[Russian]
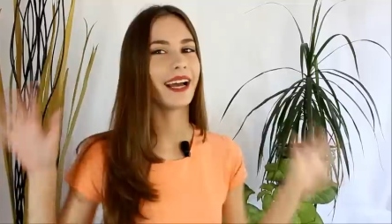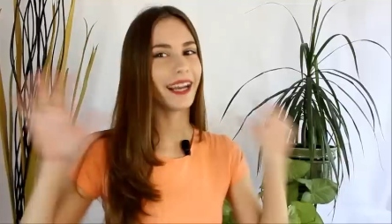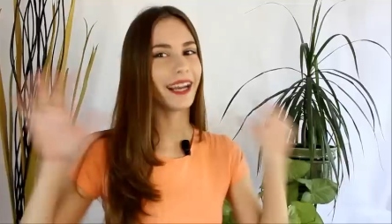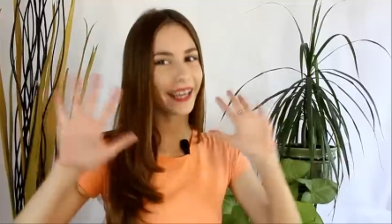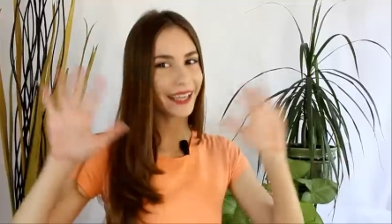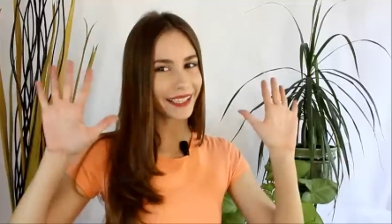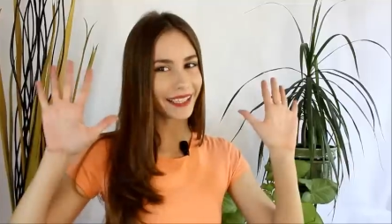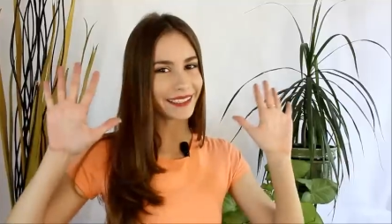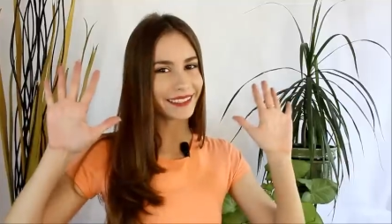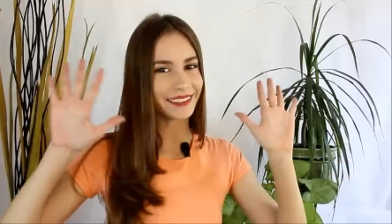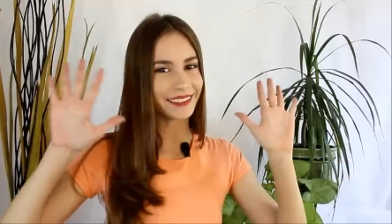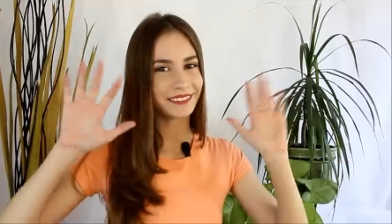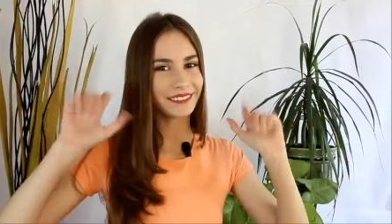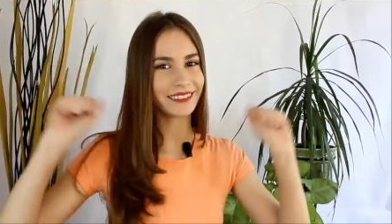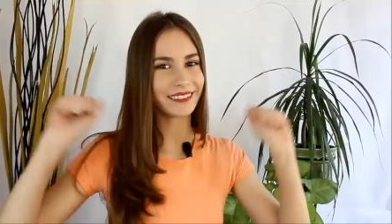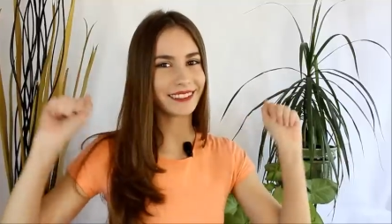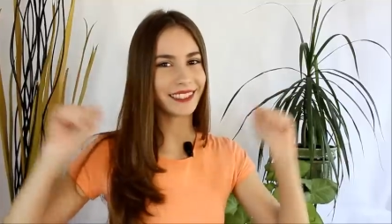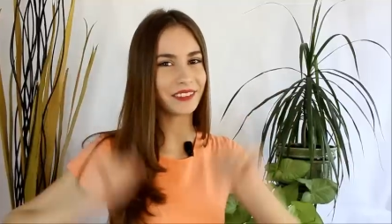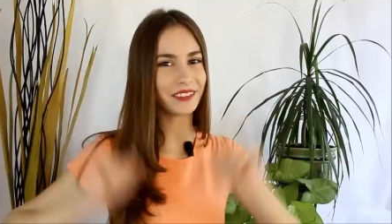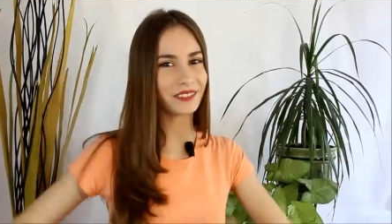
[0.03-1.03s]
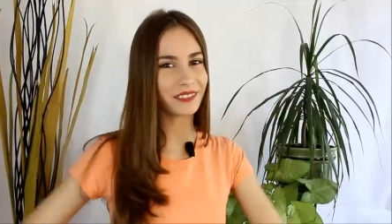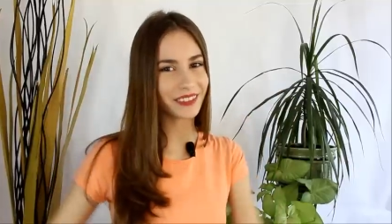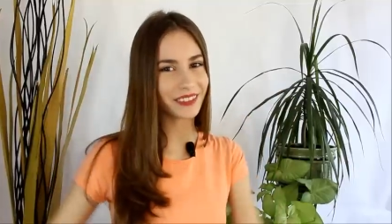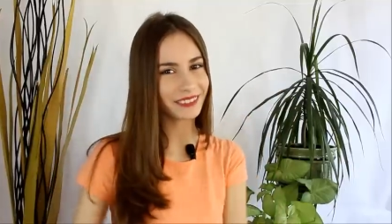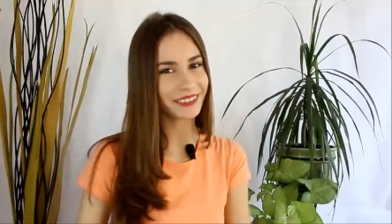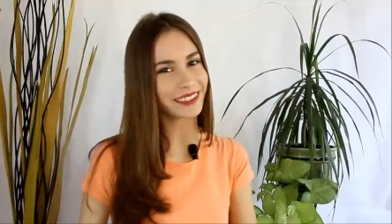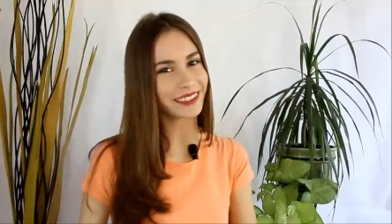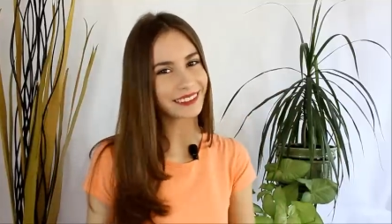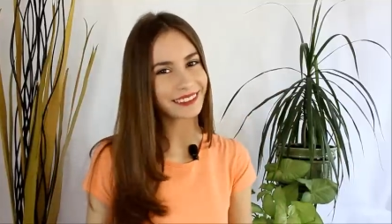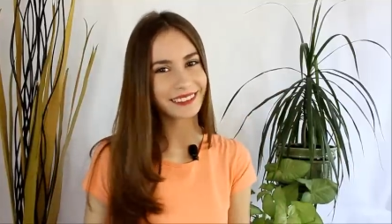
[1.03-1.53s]
Hey, всем
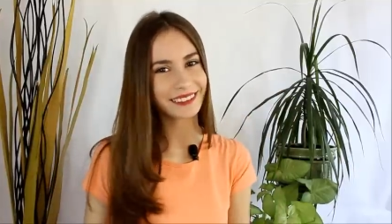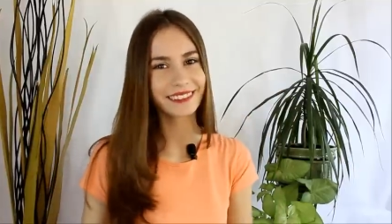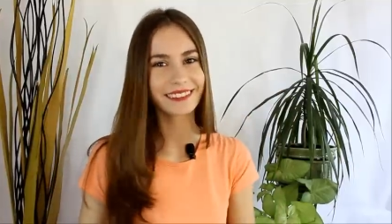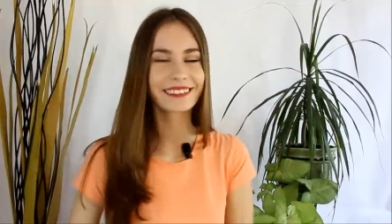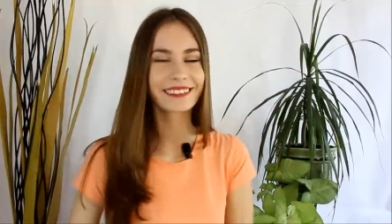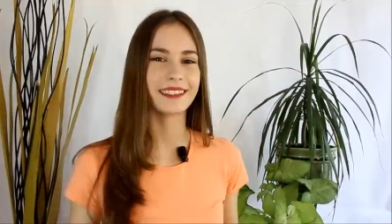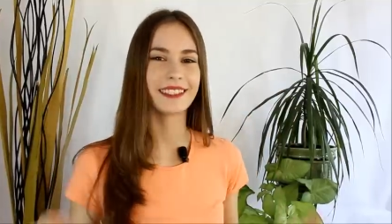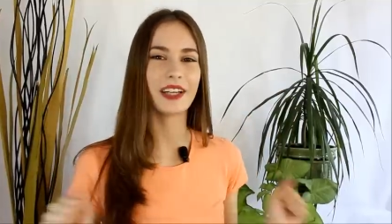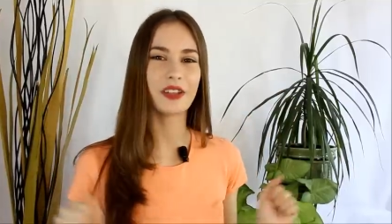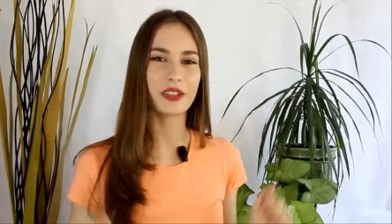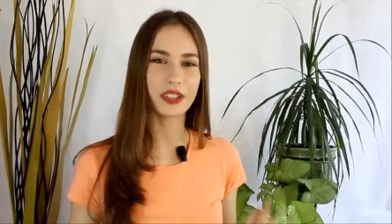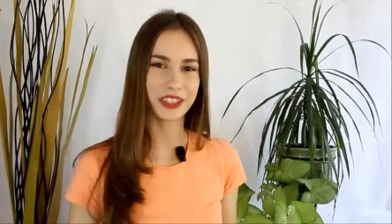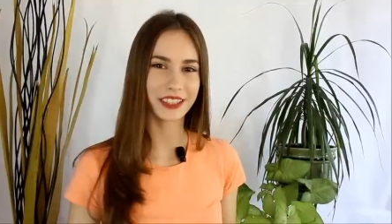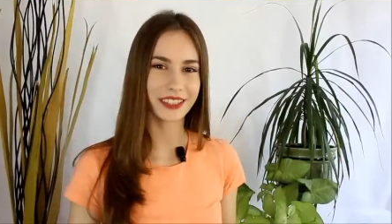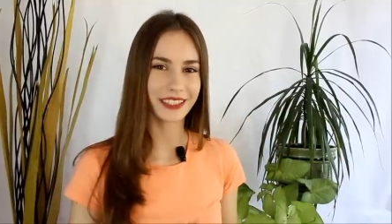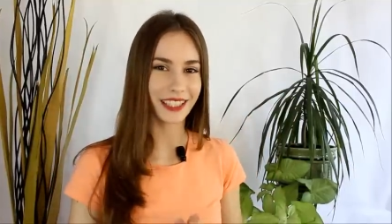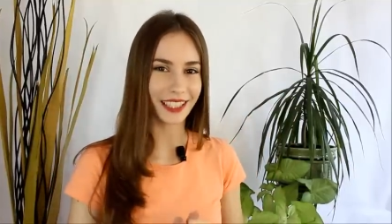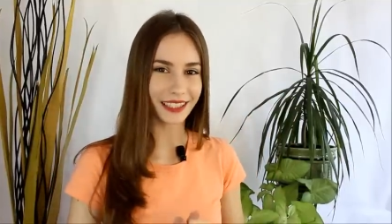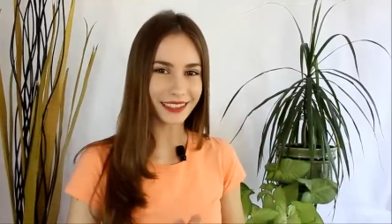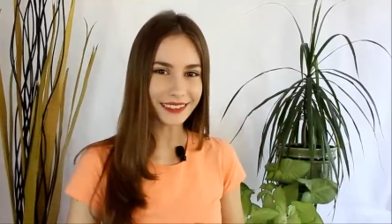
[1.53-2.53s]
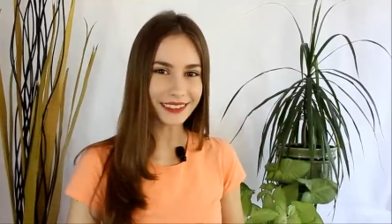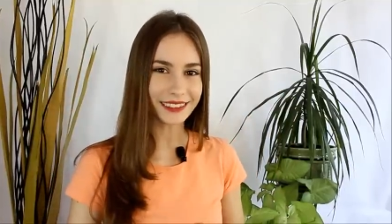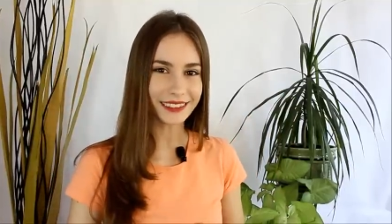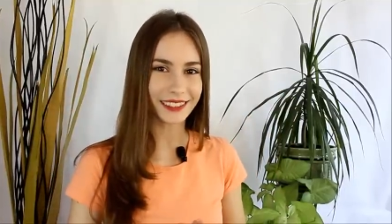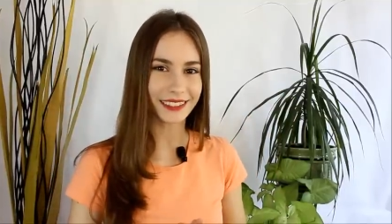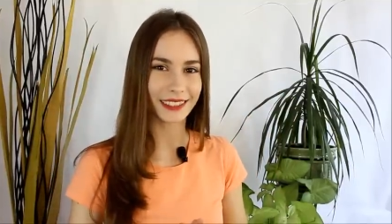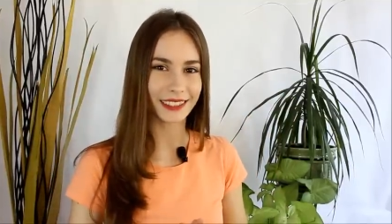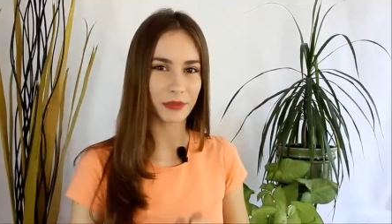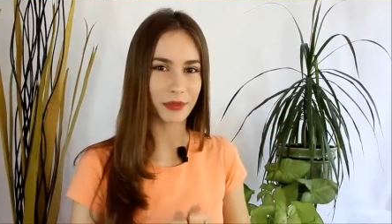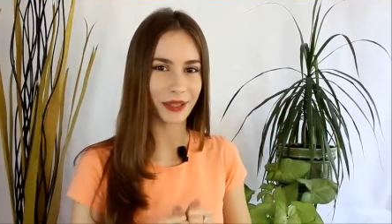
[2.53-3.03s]
привет! Я очень рада
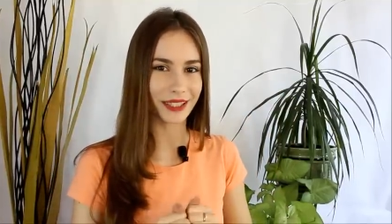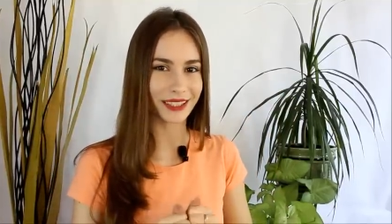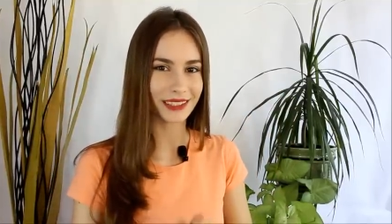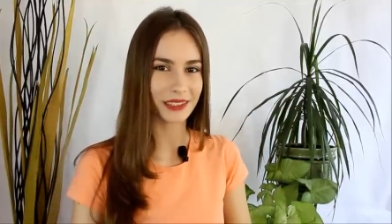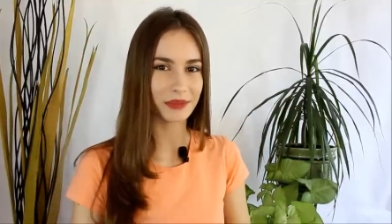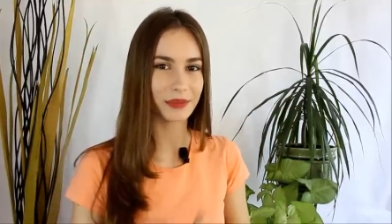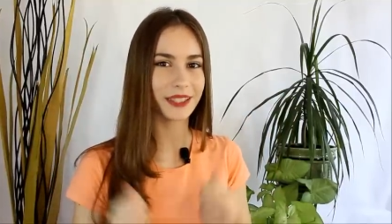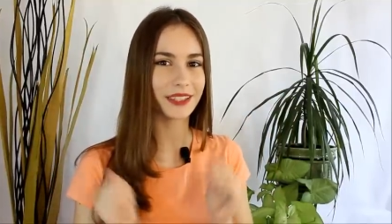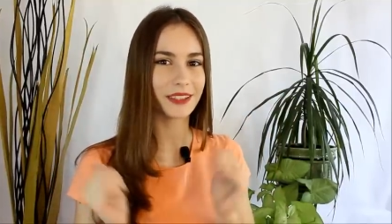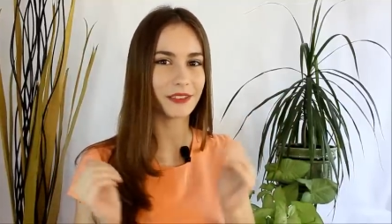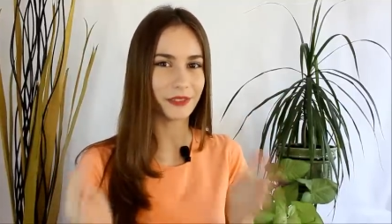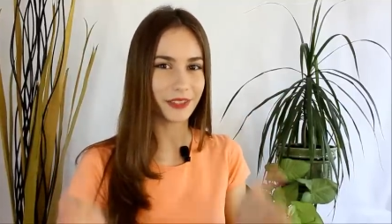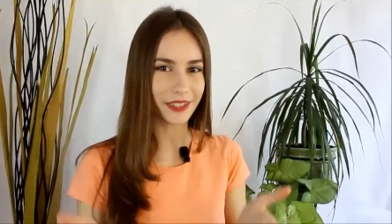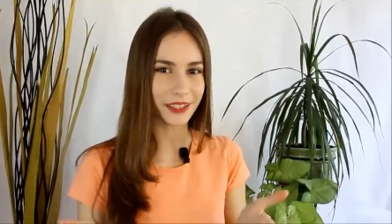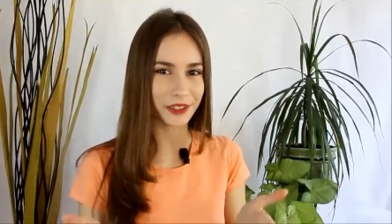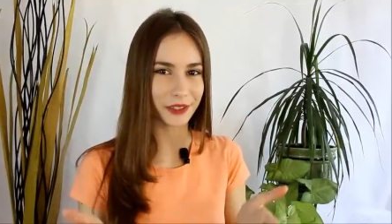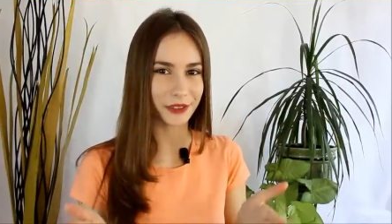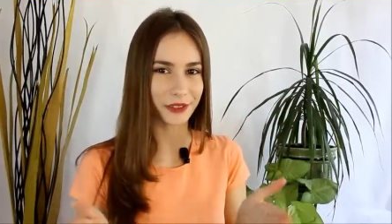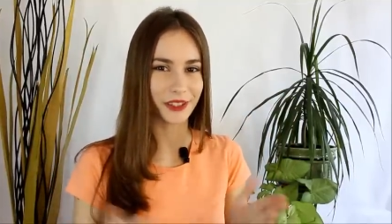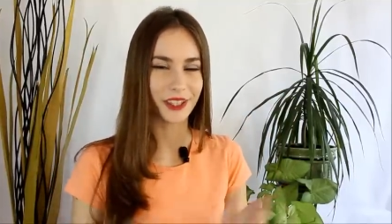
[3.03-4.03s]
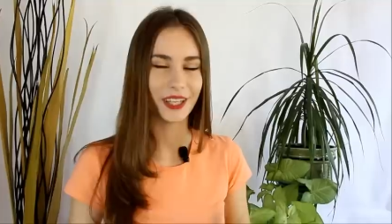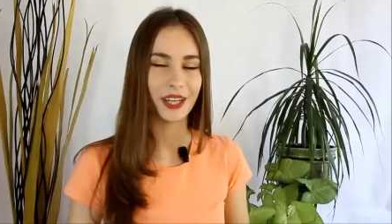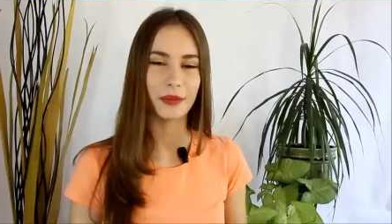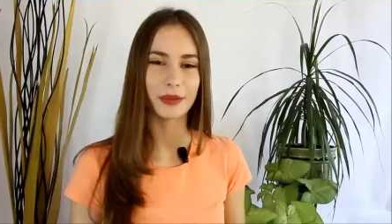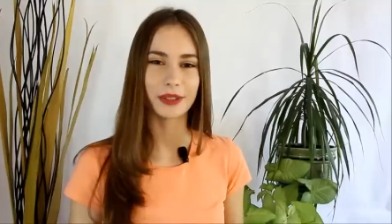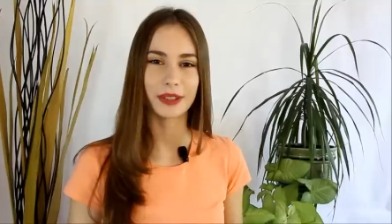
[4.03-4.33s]
сейчас опять снимать видео,